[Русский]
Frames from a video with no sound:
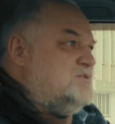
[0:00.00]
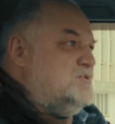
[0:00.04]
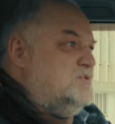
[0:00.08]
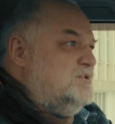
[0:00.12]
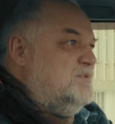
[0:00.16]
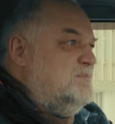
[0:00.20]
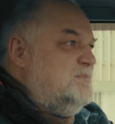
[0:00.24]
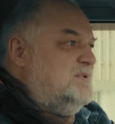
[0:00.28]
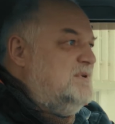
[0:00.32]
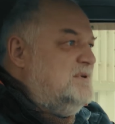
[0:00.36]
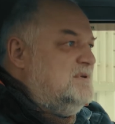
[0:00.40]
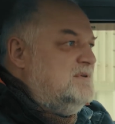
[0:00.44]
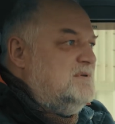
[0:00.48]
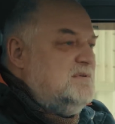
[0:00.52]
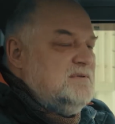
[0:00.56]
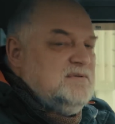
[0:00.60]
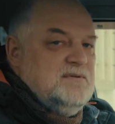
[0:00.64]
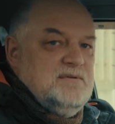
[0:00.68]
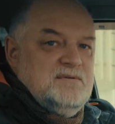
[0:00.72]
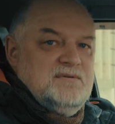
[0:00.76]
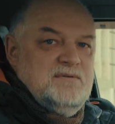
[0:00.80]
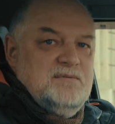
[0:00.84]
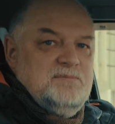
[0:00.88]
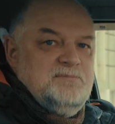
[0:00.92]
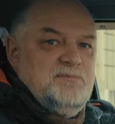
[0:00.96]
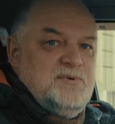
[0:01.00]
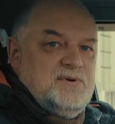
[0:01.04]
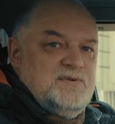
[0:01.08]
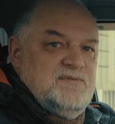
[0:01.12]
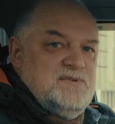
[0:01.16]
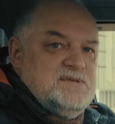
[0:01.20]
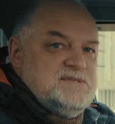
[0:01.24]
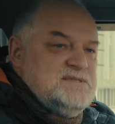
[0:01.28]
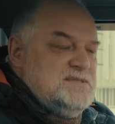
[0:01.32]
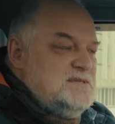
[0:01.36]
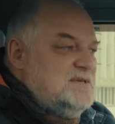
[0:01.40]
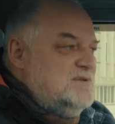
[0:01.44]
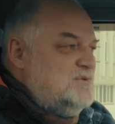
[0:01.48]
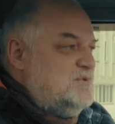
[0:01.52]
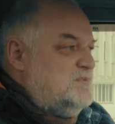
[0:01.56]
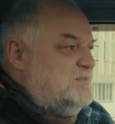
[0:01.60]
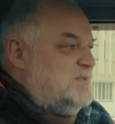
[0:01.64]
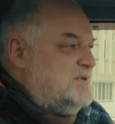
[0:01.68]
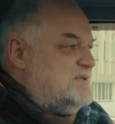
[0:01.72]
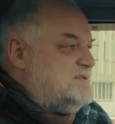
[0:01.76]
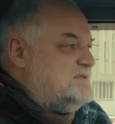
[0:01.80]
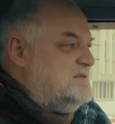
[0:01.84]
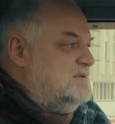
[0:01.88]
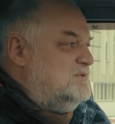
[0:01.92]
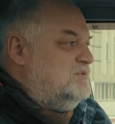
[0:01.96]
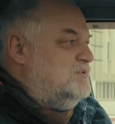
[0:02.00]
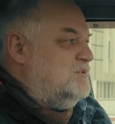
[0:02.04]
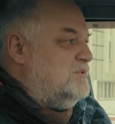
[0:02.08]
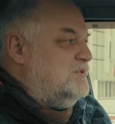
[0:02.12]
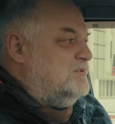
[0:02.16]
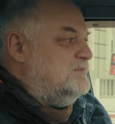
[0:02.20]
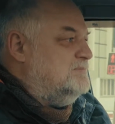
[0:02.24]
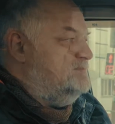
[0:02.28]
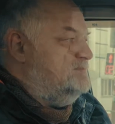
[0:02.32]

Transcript: чтобы э, провести эту процедуру.